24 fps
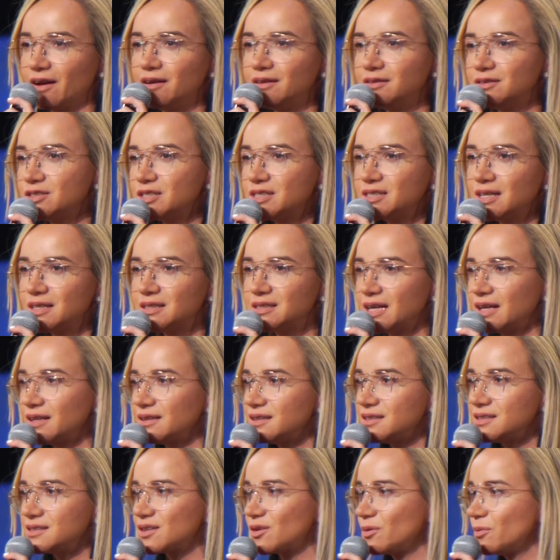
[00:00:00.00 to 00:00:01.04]
Entonces te
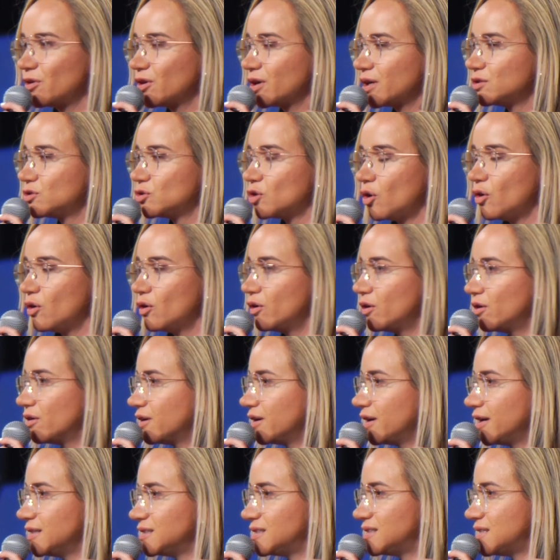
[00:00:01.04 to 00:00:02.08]
sientes como que
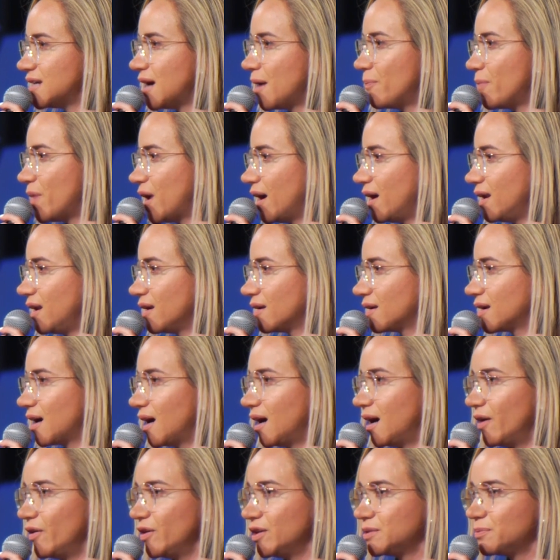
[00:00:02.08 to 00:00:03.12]
todo está mal,
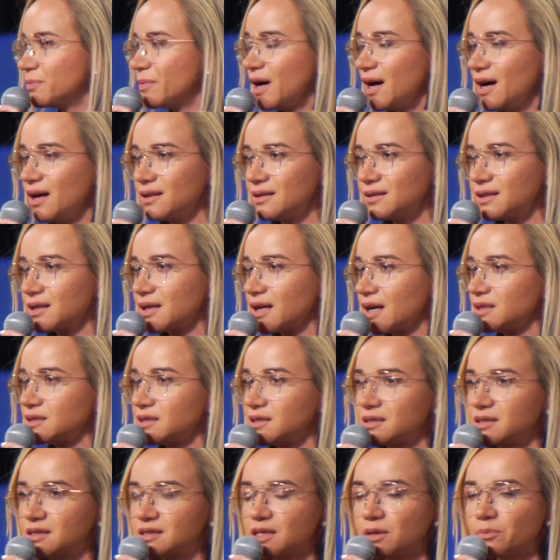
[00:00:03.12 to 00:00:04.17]
cada vez mal, te
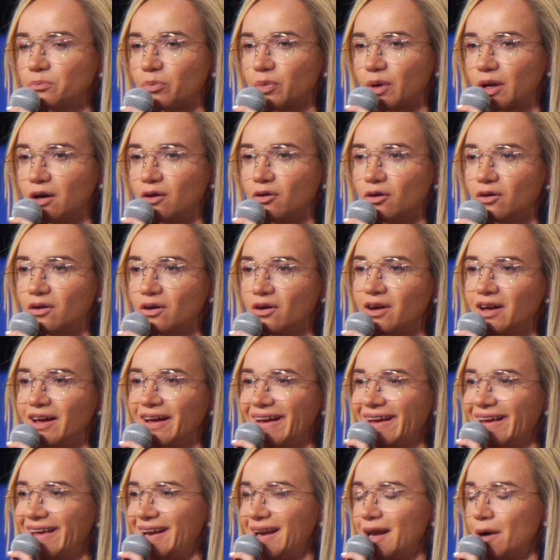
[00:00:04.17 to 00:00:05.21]
quedaste sin empleo
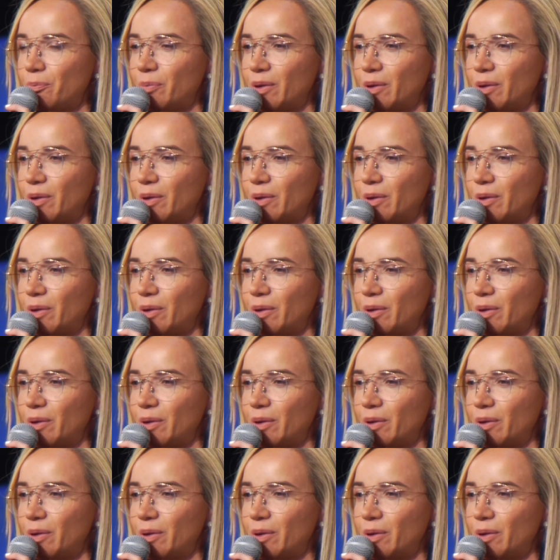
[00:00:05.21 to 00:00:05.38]
en